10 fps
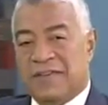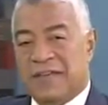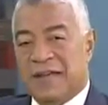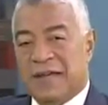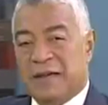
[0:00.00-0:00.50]

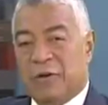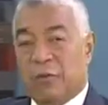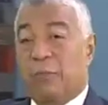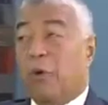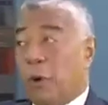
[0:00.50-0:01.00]
eran
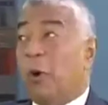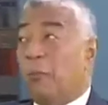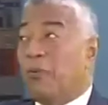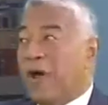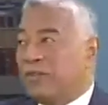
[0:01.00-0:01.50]
los polos
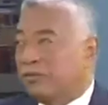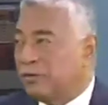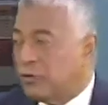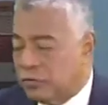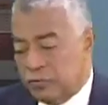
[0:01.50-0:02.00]

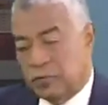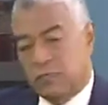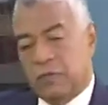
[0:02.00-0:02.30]
opuestos.